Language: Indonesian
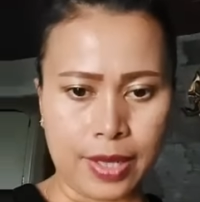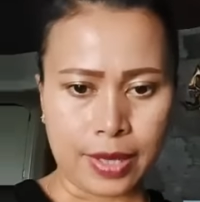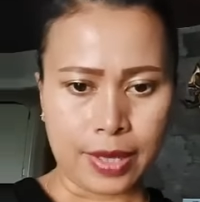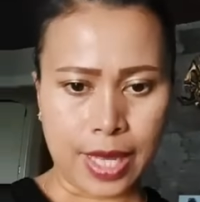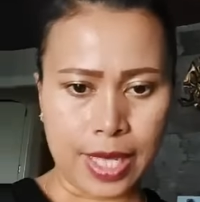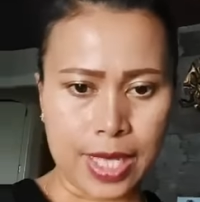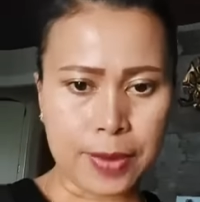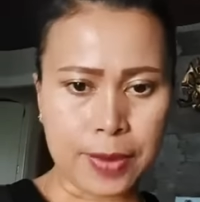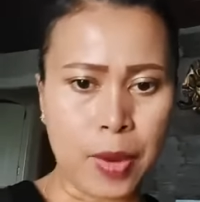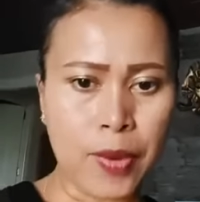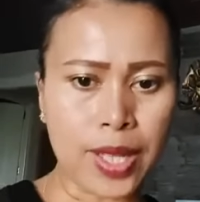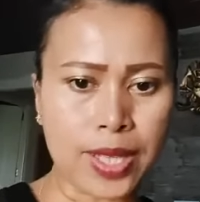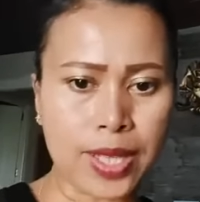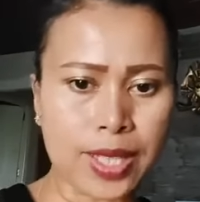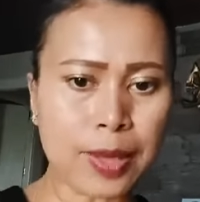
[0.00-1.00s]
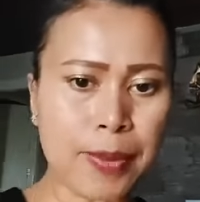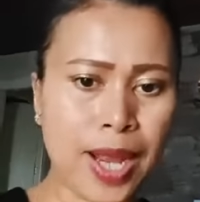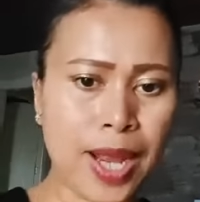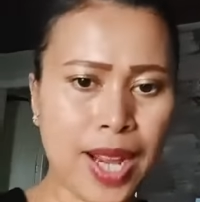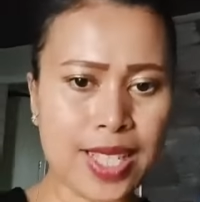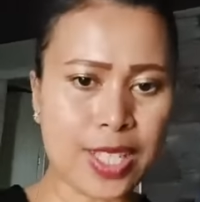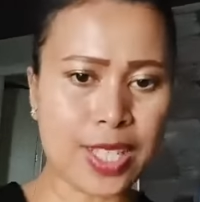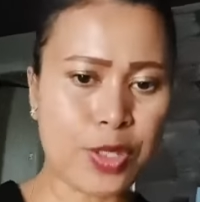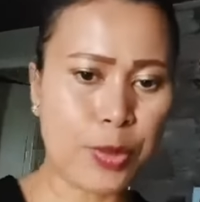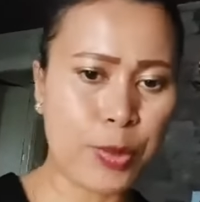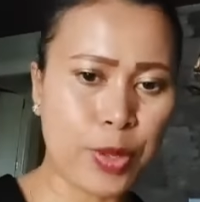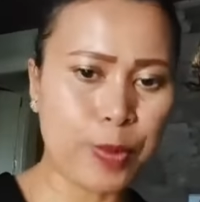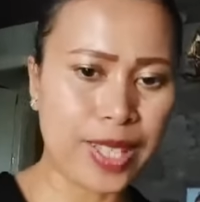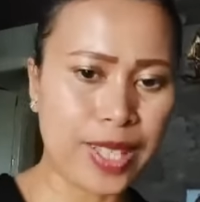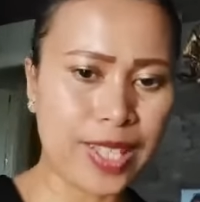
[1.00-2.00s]
Teh Ismawati terima kasih
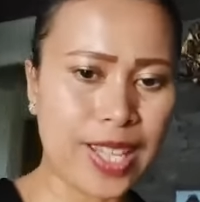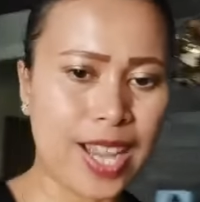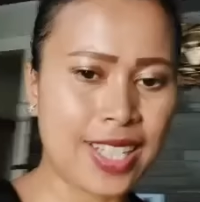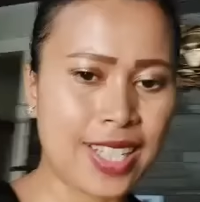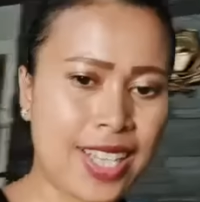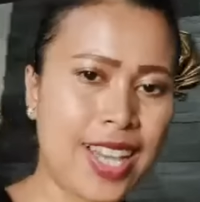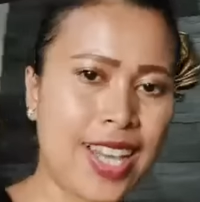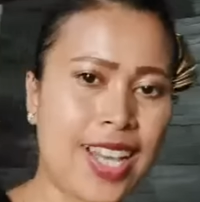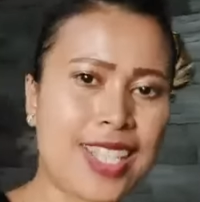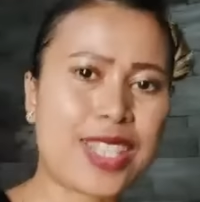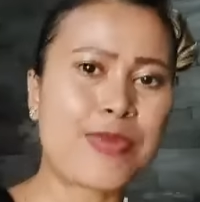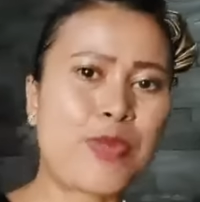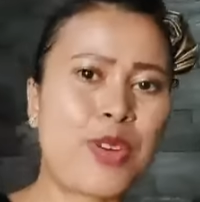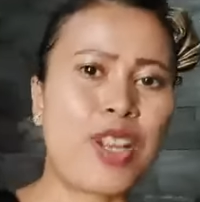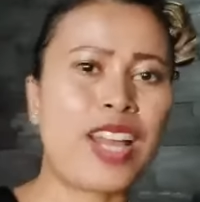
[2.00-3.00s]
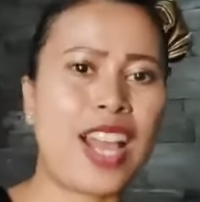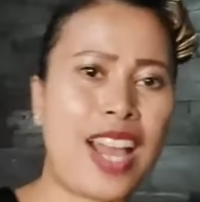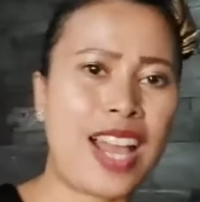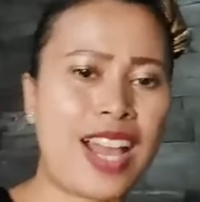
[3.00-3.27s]
support bintangnya semoga